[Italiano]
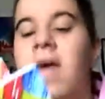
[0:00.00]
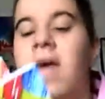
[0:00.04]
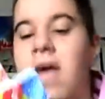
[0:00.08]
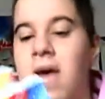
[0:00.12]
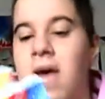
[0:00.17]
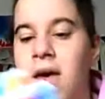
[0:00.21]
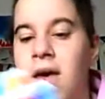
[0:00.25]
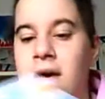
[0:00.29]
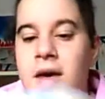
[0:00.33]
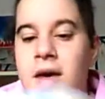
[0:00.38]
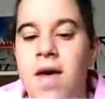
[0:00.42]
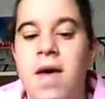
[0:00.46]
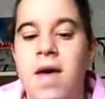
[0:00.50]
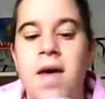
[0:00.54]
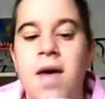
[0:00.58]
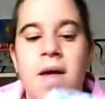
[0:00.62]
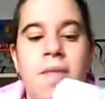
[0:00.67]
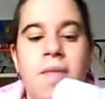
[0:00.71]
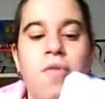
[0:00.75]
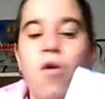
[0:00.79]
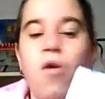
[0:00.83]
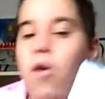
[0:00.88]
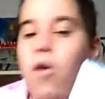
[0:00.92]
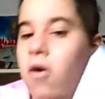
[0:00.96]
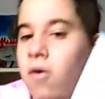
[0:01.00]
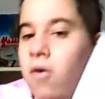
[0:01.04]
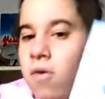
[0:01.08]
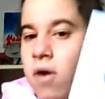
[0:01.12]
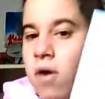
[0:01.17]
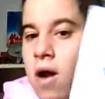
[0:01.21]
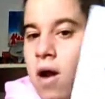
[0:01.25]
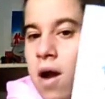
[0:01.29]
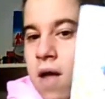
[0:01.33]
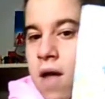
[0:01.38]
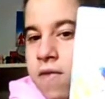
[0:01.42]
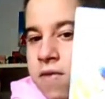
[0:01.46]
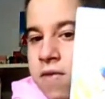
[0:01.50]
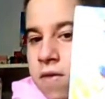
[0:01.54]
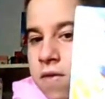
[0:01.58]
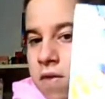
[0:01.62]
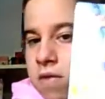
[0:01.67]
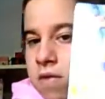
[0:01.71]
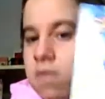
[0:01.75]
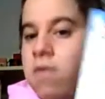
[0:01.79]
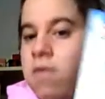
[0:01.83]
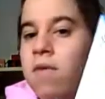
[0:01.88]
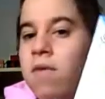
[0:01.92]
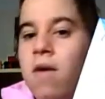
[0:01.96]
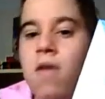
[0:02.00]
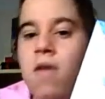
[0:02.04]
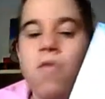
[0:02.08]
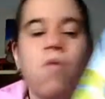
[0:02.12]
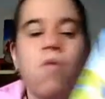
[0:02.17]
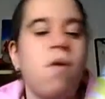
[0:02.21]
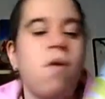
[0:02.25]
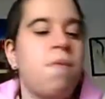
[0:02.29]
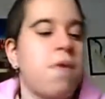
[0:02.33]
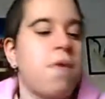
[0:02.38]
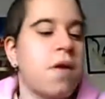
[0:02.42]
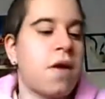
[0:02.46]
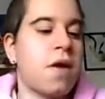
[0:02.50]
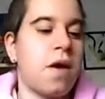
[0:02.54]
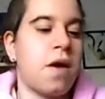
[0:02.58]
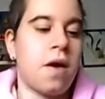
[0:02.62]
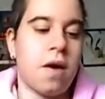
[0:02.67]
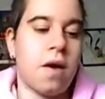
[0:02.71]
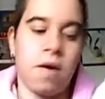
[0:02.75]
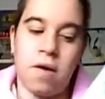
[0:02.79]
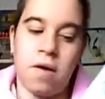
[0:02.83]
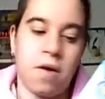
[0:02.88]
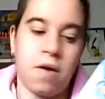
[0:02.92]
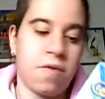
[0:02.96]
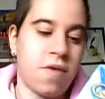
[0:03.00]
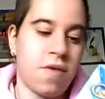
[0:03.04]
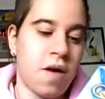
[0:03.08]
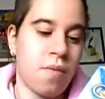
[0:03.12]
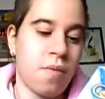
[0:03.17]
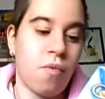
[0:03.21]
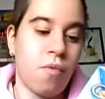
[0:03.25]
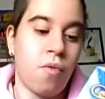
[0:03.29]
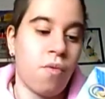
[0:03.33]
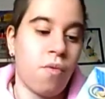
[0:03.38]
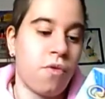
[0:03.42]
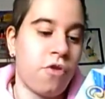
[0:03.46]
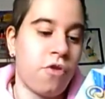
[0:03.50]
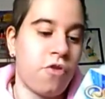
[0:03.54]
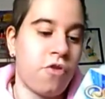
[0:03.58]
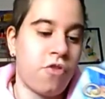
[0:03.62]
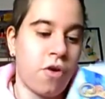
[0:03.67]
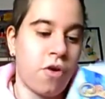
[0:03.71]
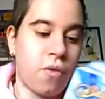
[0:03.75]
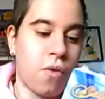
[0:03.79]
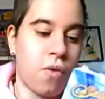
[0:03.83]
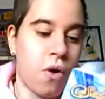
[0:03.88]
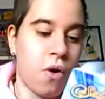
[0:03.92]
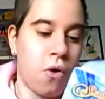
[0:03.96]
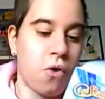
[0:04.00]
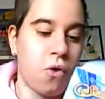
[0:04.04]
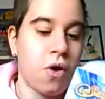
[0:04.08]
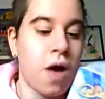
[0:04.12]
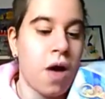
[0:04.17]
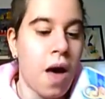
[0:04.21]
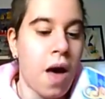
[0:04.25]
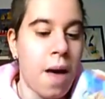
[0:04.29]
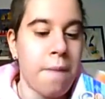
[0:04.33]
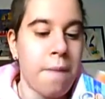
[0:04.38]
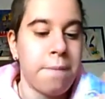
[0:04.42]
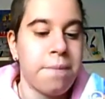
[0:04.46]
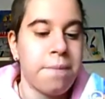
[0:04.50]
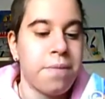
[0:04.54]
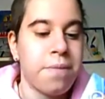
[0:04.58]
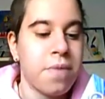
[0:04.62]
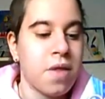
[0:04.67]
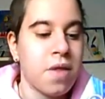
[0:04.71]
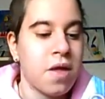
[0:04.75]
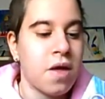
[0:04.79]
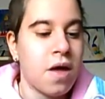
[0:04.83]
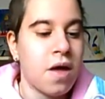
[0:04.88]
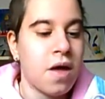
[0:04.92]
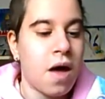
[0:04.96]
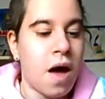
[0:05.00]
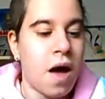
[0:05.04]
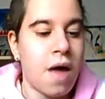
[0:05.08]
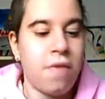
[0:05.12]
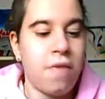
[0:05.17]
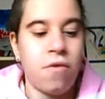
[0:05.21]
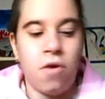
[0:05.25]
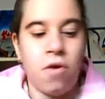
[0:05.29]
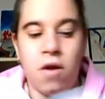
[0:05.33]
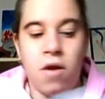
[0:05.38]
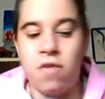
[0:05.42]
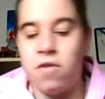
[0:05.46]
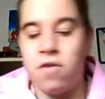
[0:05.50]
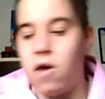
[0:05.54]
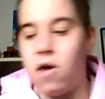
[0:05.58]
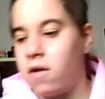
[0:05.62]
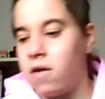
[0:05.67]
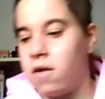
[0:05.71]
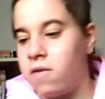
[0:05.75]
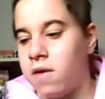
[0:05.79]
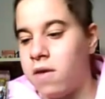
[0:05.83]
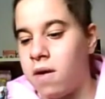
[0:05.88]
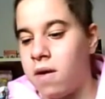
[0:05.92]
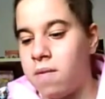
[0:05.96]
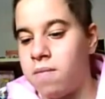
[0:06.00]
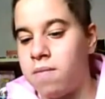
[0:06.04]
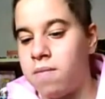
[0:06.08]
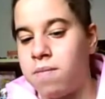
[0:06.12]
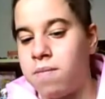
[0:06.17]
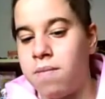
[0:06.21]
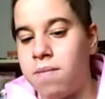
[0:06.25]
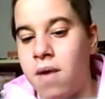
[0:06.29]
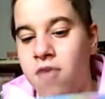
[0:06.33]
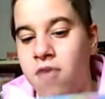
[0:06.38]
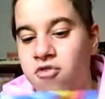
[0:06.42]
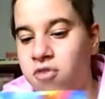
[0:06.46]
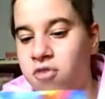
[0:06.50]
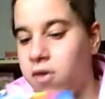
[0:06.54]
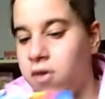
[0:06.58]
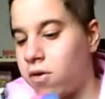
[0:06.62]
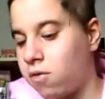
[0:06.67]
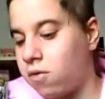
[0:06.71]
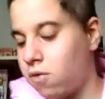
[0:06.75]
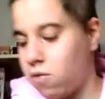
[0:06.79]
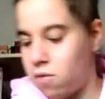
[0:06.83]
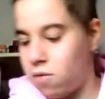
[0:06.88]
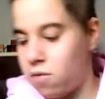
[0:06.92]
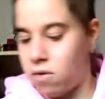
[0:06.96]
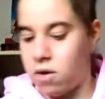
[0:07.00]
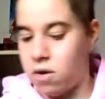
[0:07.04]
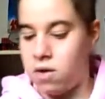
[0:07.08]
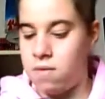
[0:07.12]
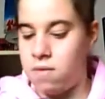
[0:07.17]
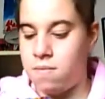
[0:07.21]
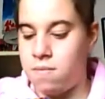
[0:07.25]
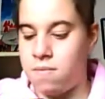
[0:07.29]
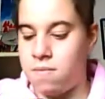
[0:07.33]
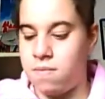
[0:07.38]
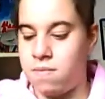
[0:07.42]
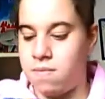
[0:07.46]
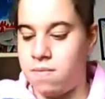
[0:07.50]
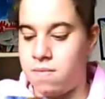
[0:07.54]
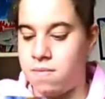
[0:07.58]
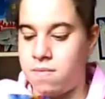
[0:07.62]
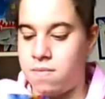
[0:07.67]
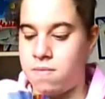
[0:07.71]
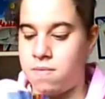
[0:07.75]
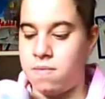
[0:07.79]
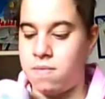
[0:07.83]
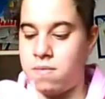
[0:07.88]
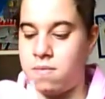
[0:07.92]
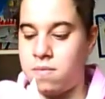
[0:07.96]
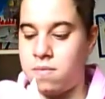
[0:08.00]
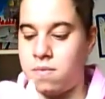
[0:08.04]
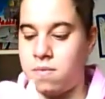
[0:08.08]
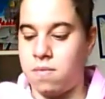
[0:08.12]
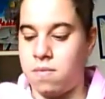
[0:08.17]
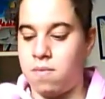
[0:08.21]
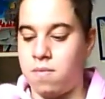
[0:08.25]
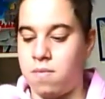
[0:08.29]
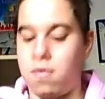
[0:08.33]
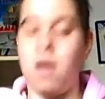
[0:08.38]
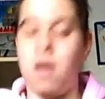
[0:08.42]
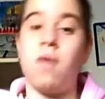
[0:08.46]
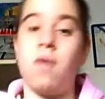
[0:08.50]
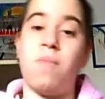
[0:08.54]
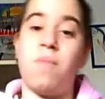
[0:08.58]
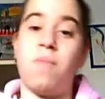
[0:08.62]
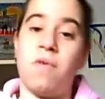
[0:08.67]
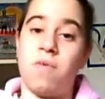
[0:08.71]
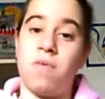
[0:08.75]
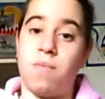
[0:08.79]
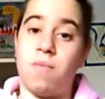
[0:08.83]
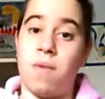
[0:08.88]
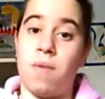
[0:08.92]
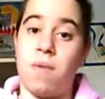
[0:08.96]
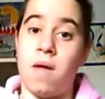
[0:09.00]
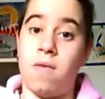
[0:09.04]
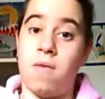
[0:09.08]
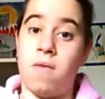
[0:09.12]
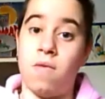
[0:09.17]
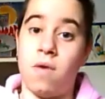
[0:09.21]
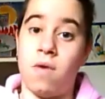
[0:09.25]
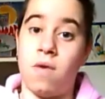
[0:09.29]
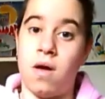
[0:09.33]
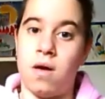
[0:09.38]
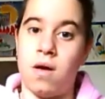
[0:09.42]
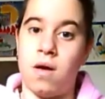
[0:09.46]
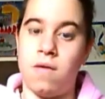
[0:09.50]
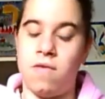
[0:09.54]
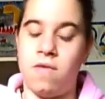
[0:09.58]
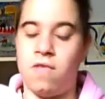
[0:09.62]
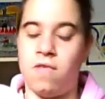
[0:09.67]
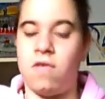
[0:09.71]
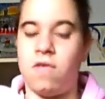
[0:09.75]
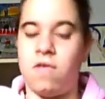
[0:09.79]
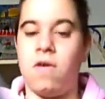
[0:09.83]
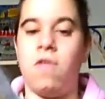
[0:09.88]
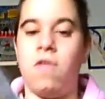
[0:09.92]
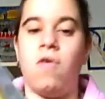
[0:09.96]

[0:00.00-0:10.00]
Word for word: e non l'ho ancora letti nessuno dei due perché il tempo come ho detto è quello che ha hanno le solite pagine a colori però io prendo l'edizione